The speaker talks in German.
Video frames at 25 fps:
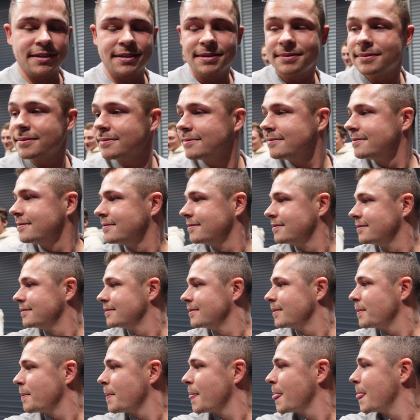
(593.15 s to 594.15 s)
Das liegt am Namen,
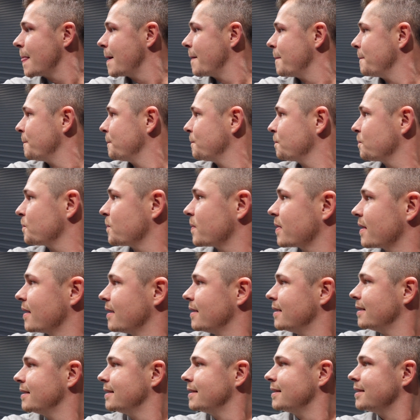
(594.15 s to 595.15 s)
sagte Dennis auch das eine
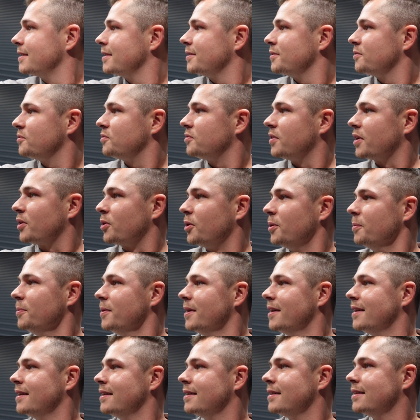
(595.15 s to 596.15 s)
Mal, als wir gefahren sind. Warum?
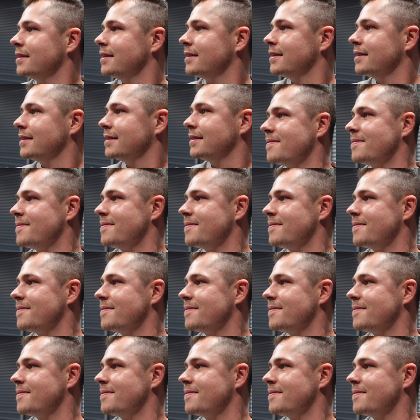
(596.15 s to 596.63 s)
So nach hinten.